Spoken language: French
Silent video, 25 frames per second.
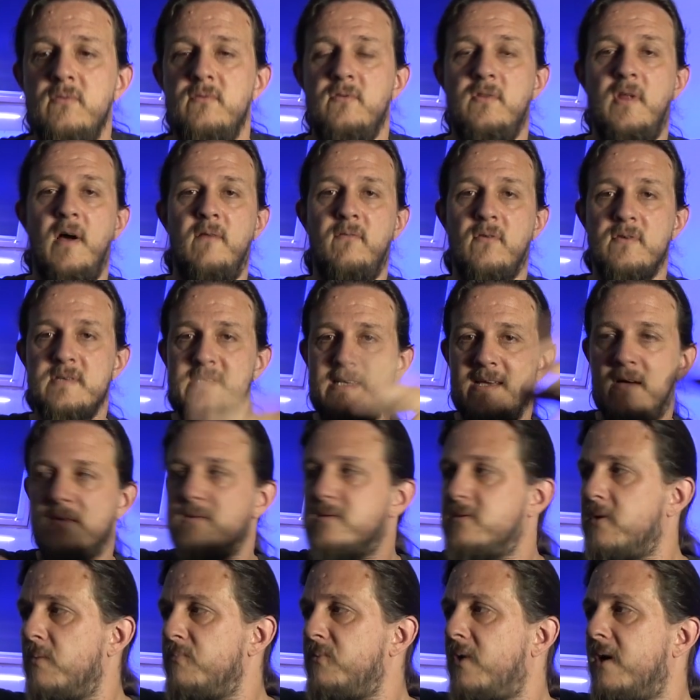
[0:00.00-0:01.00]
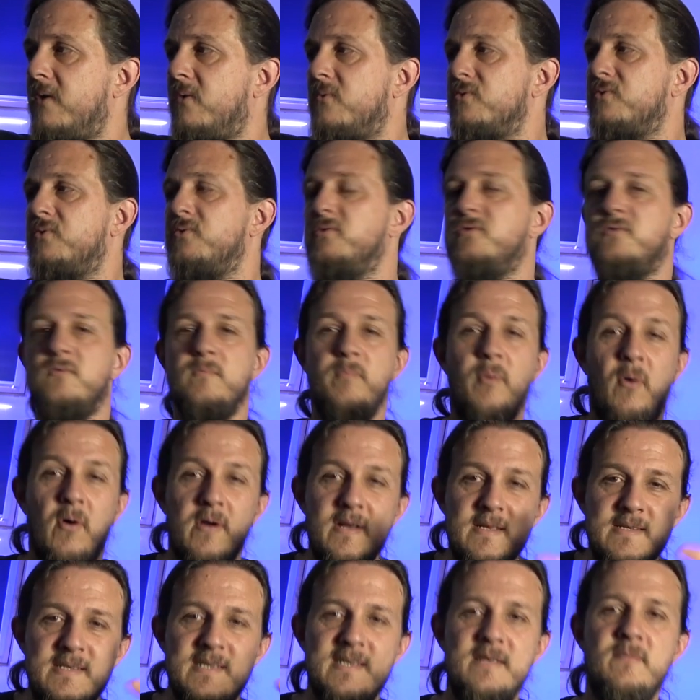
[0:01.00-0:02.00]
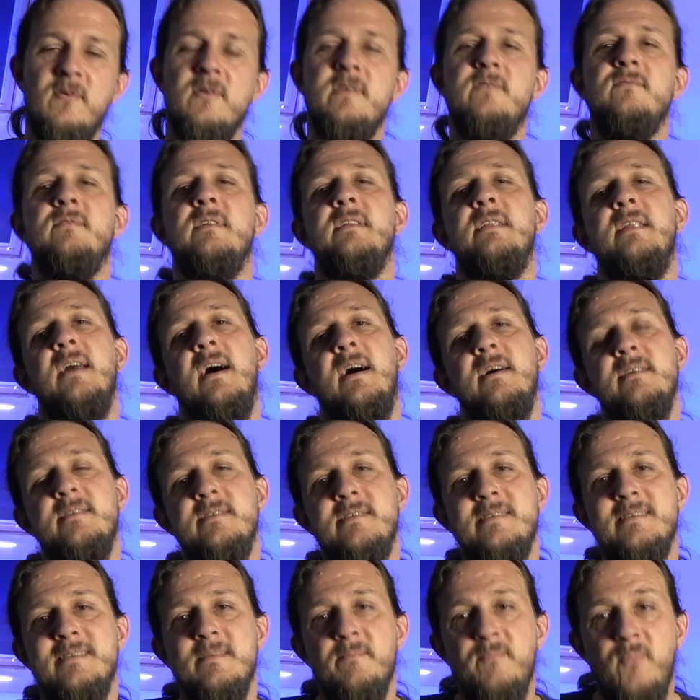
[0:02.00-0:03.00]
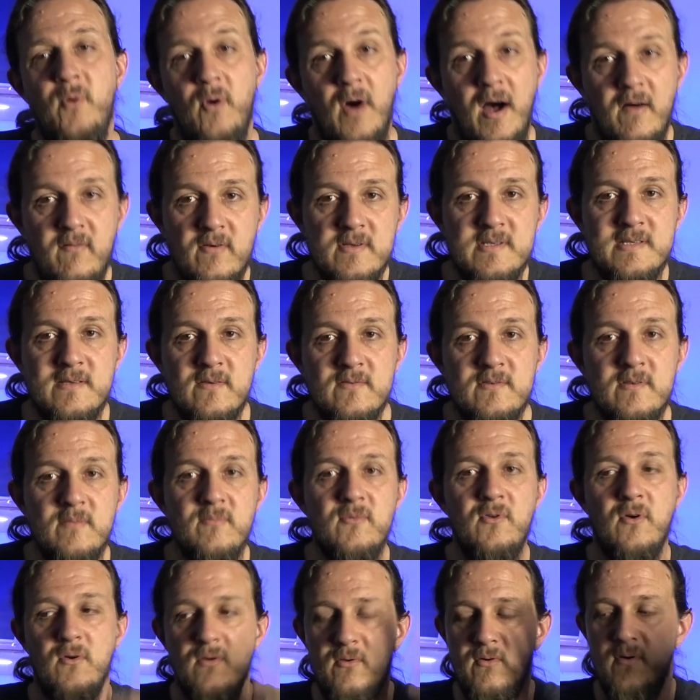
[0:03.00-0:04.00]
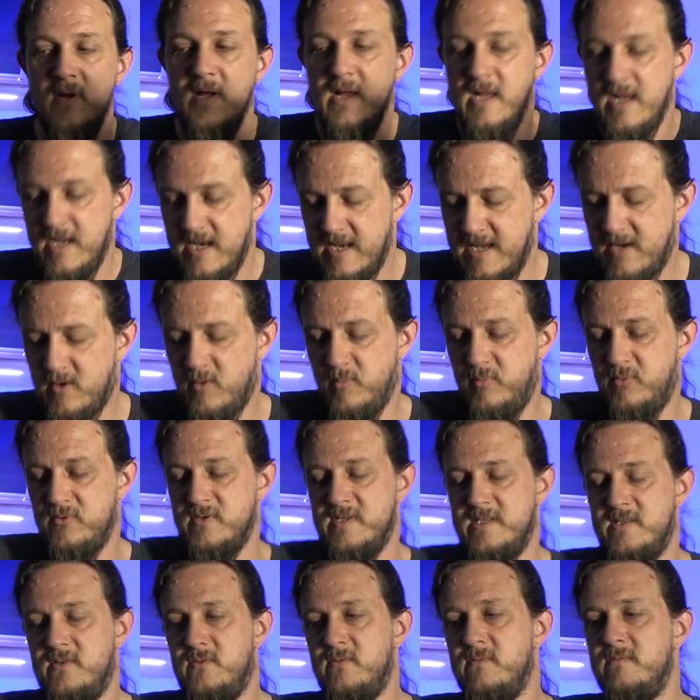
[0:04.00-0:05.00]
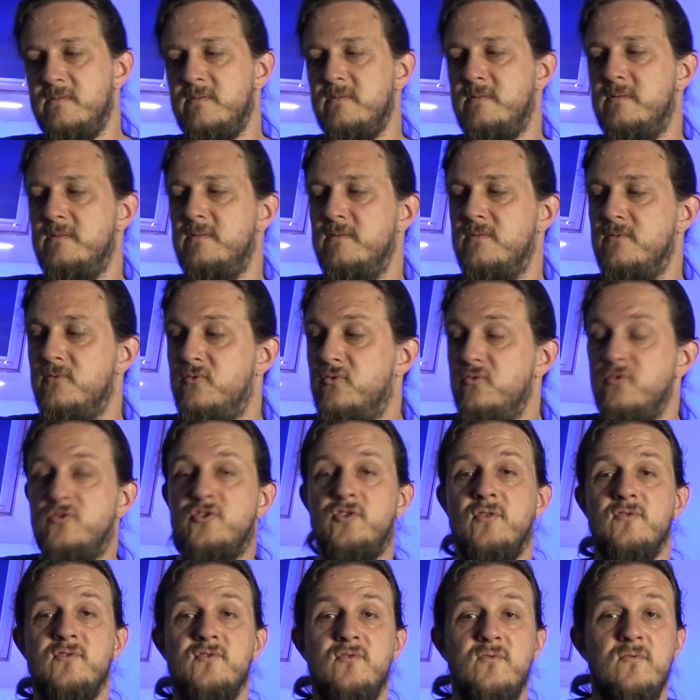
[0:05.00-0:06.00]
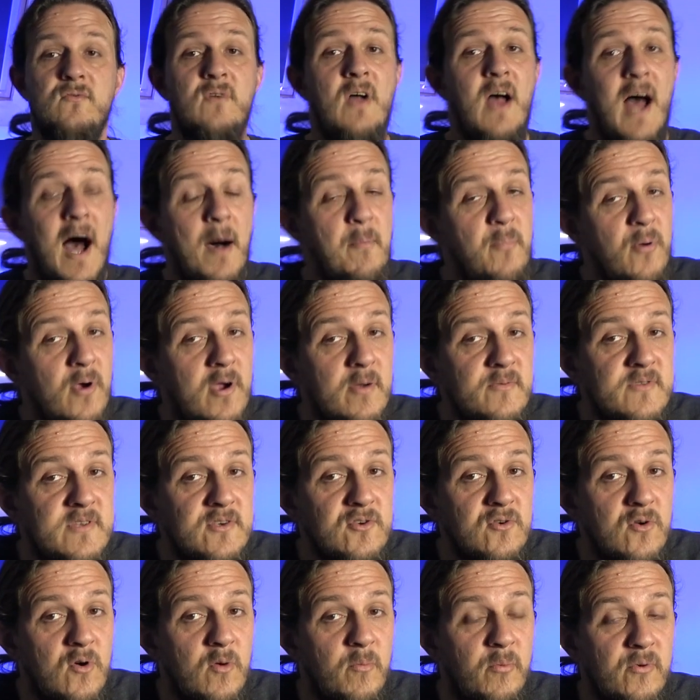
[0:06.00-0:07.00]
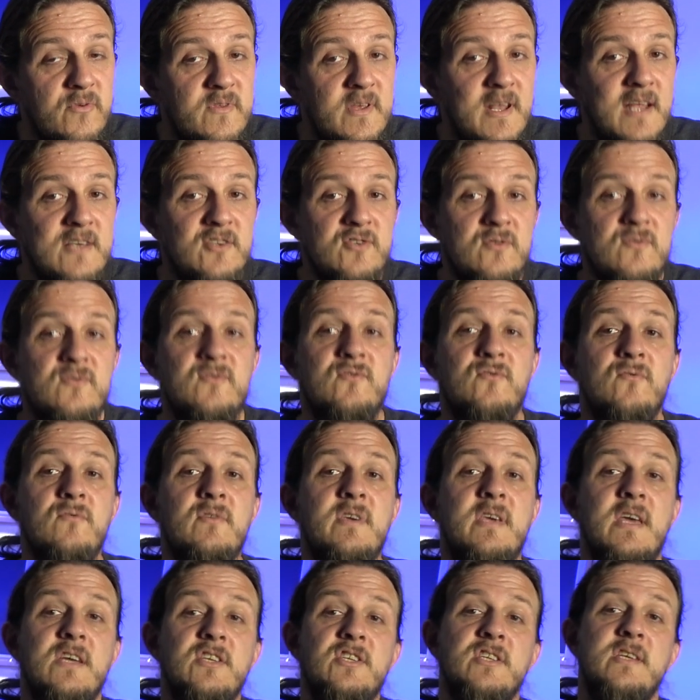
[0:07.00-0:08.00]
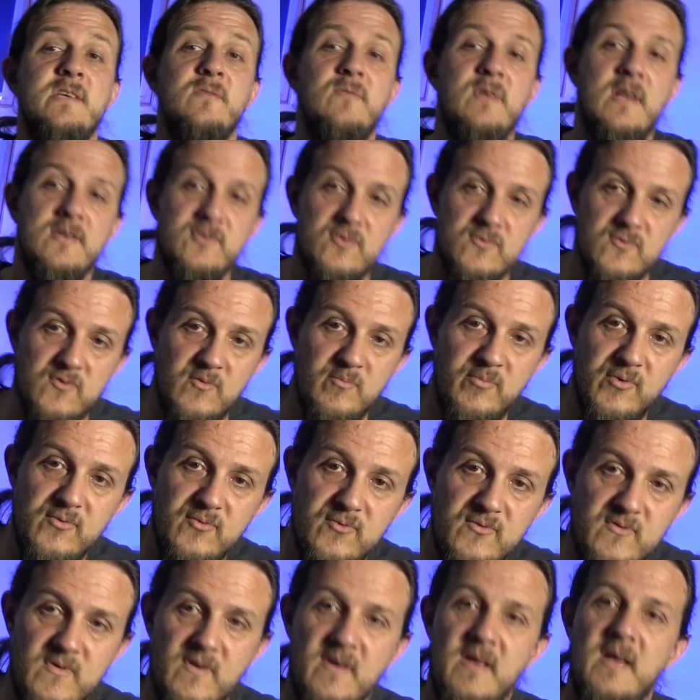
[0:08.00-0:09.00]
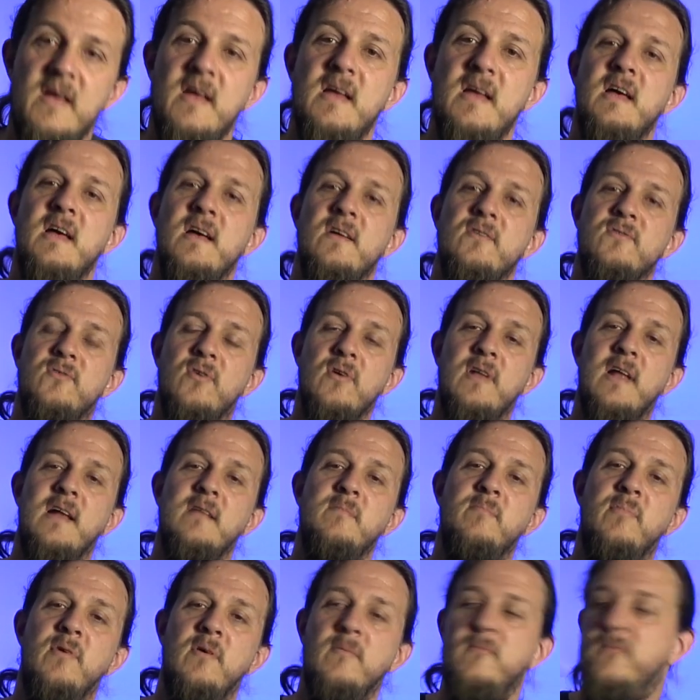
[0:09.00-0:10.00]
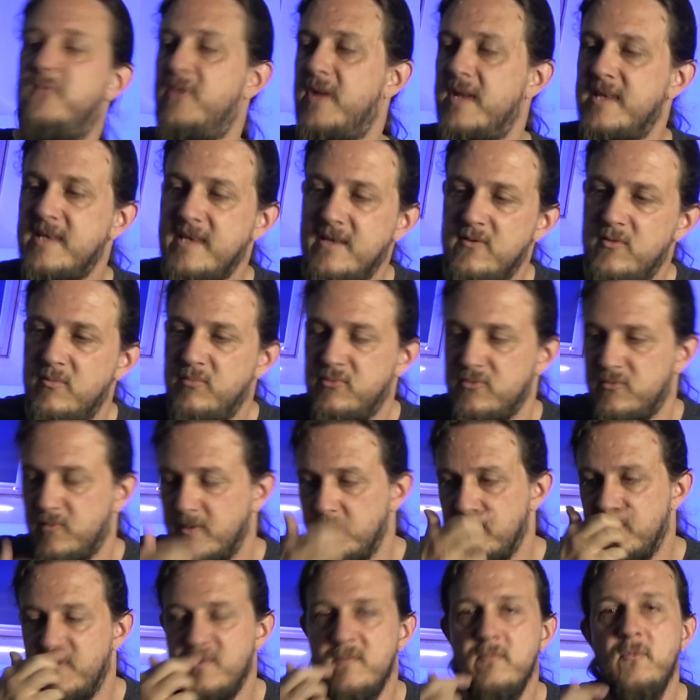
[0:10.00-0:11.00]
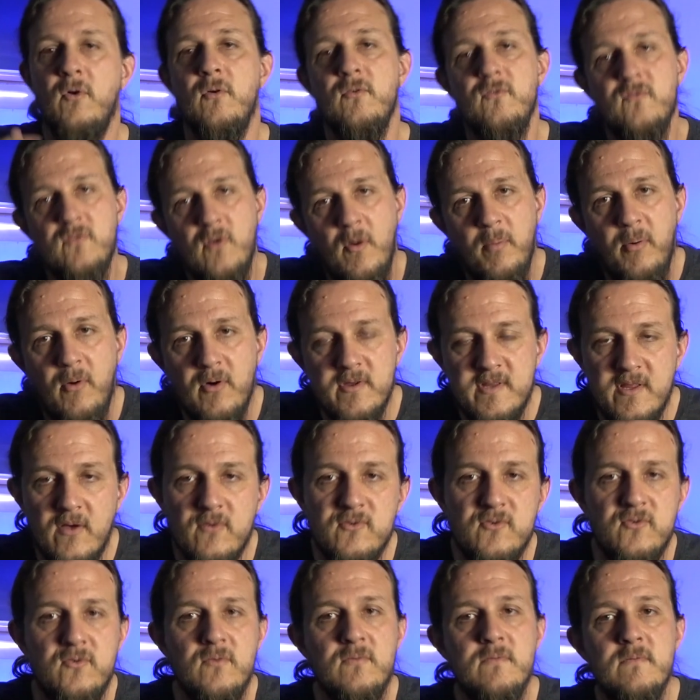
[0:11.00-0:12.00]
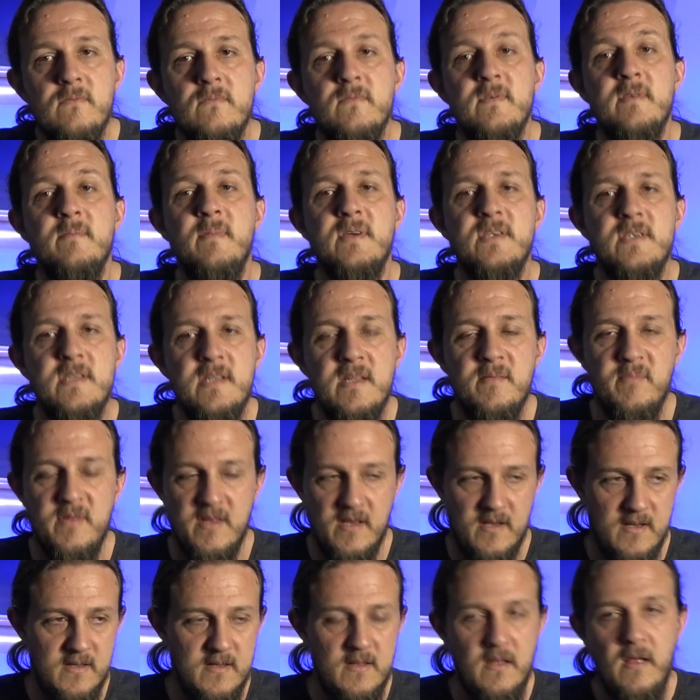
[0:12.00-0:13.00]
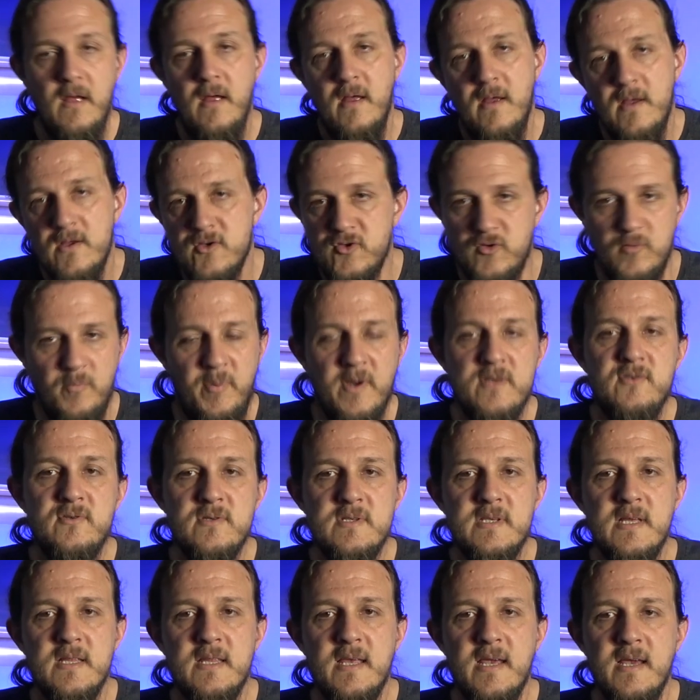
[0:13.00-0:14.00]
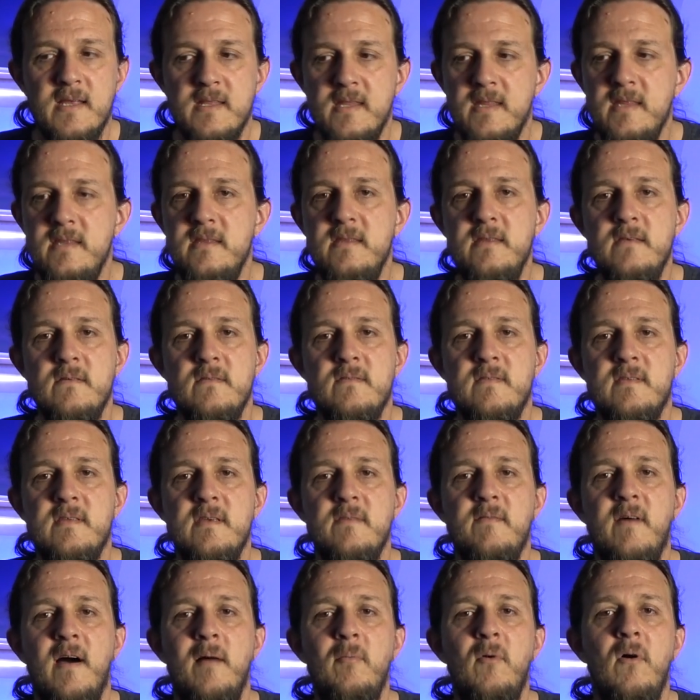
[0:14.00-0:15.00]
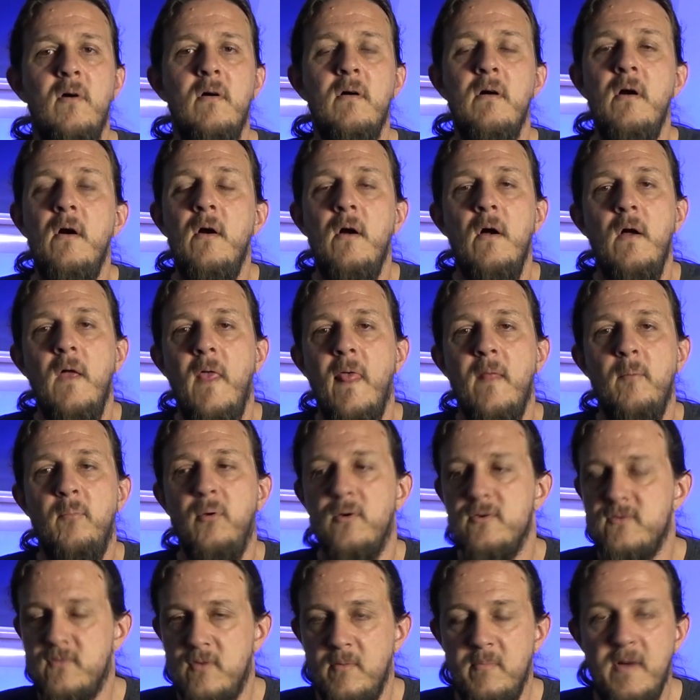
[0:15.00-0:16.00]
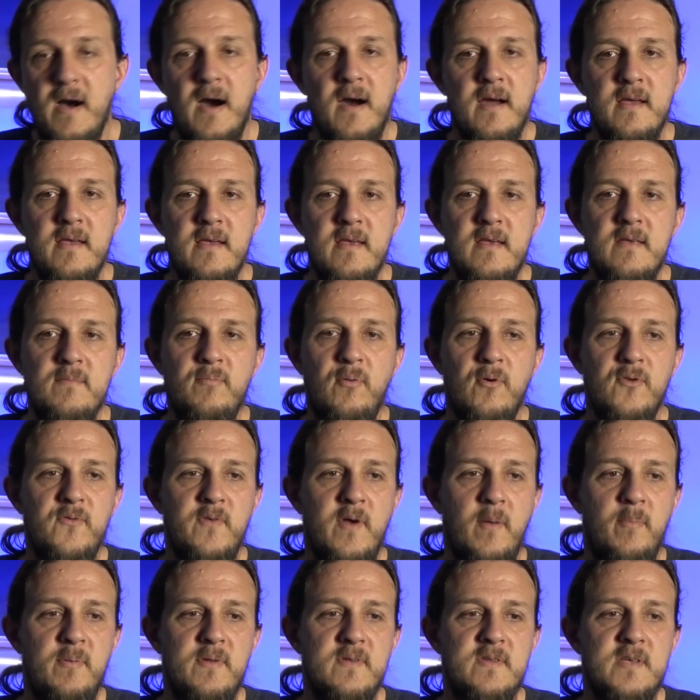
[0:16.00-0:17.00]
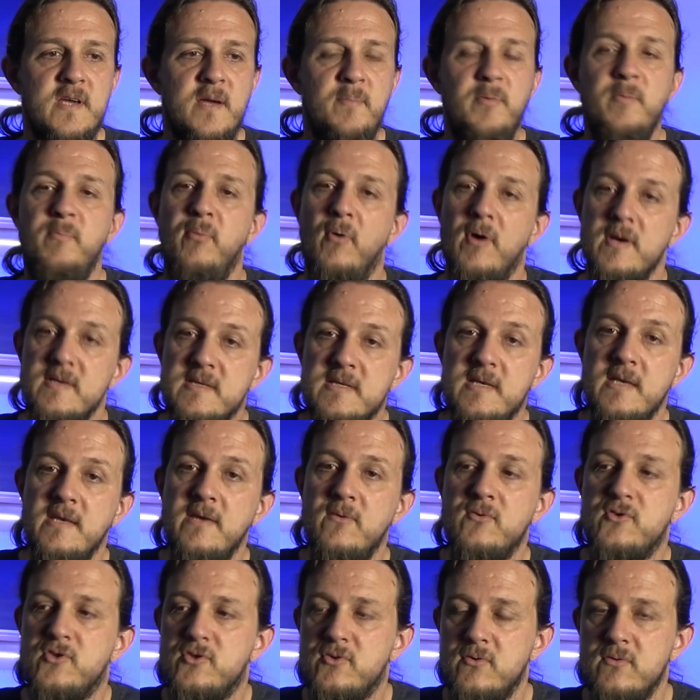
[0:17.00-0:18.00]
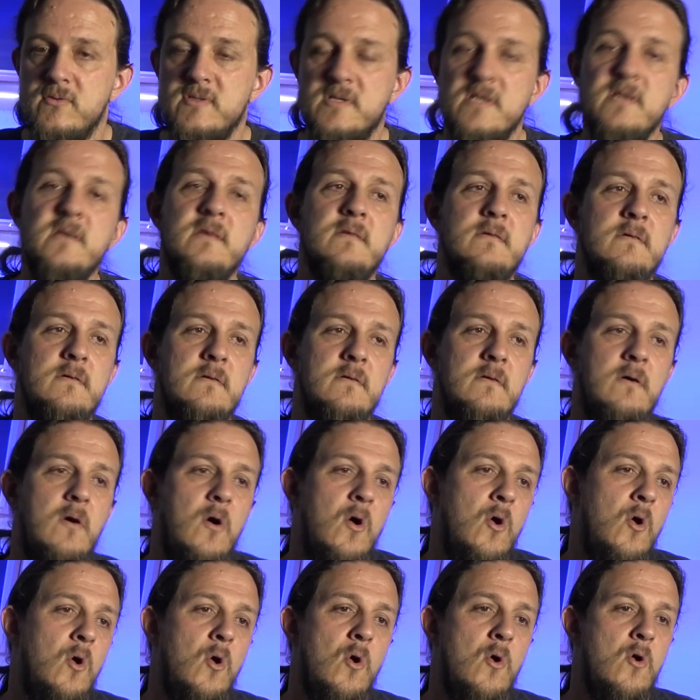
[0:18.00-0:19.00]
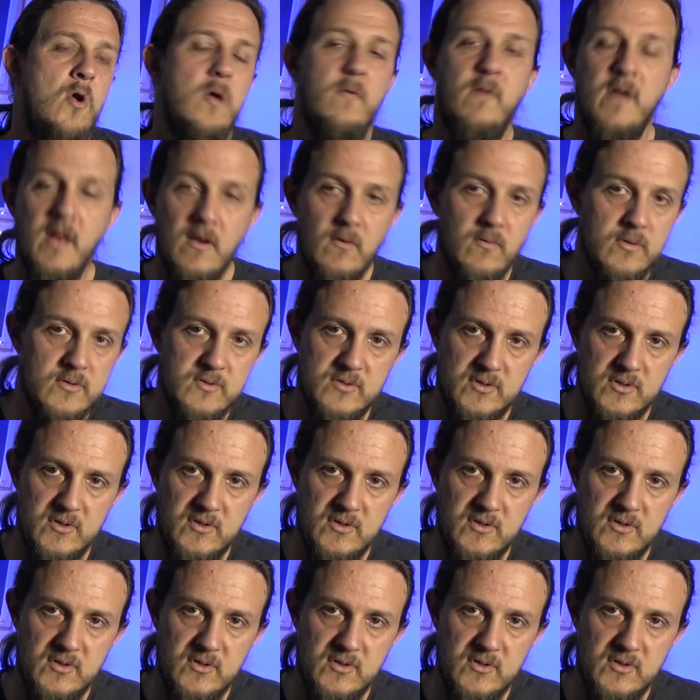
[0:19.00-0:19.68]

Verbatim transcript: d'avancer ensemble dans la construction, de prendre les éléments qui nous intéressent pour avancer ensemble dans la composition euh, d'une chanson, un peu comme si je composais la chanson cachée ou la chanson bonus de l'album Flying et le Blue Sans prendre sans vous imaginez bien, je suis pas Josette Réani, c'est vraiment pour se marrer, pour se faire plaisir et puis pour essayer autre chose et, euh, voilà quoi,